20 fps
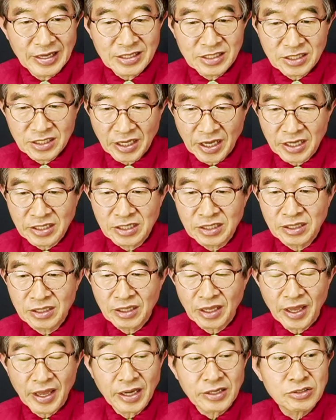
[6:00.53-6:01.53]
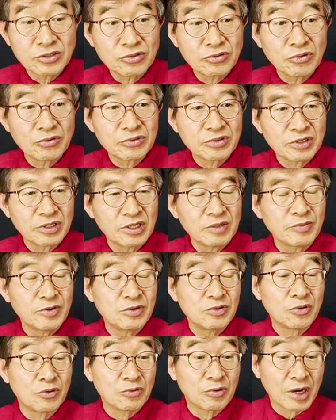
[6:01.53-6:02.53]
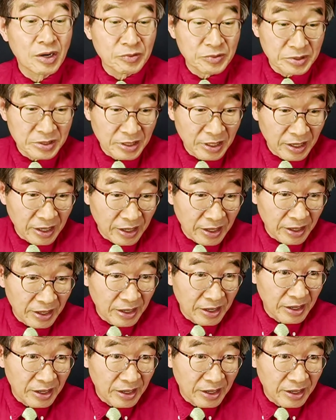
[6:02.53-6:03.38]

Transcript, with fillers: 세전 X로 팁을 요구하고 있다.